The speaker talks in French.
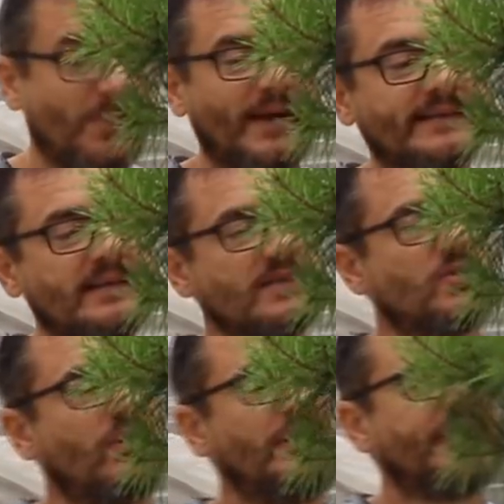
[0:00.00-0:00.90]
de partir
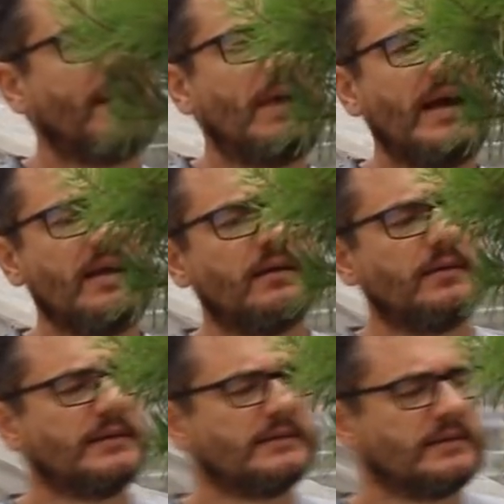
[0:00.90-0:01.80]
sur un tamail,
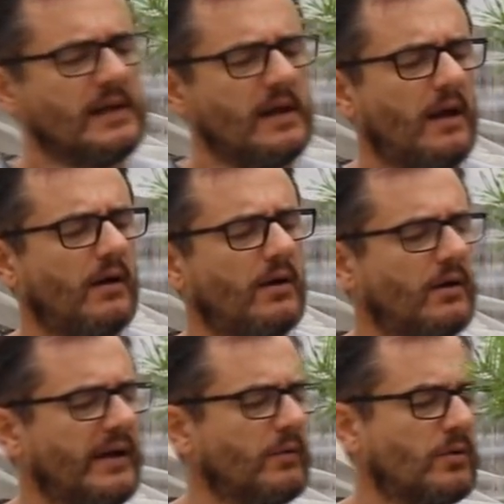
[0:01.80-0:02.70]
euh,
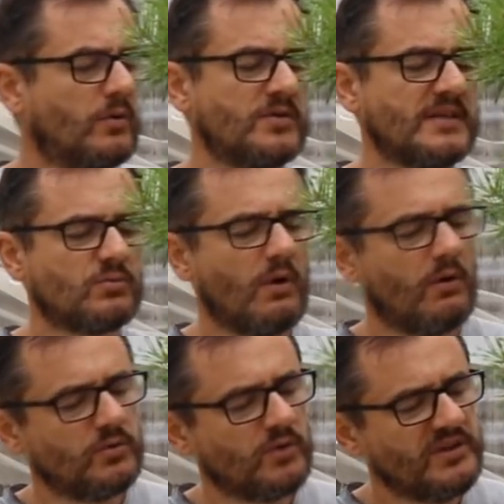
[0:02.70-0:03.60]
euh, que ça
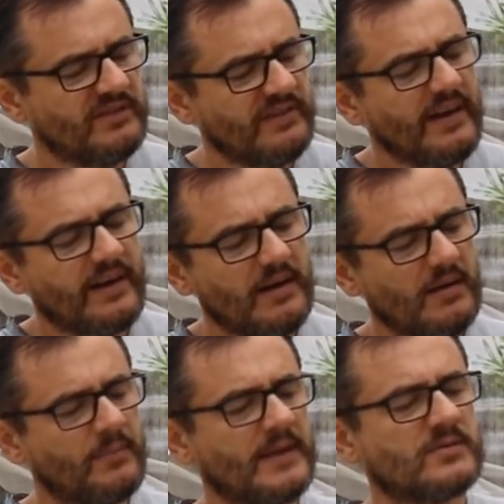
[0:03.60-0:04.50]
soit automne-hiver,
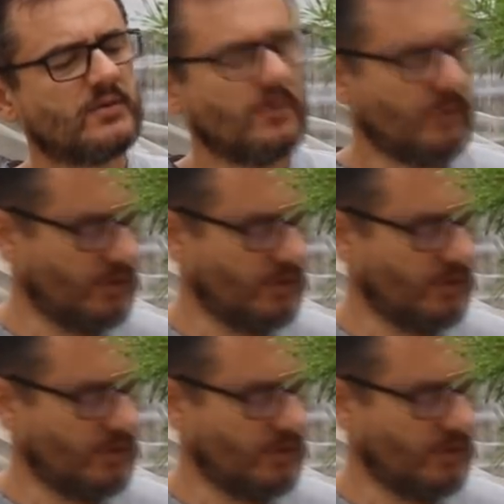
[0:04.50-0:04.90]
hein, parce que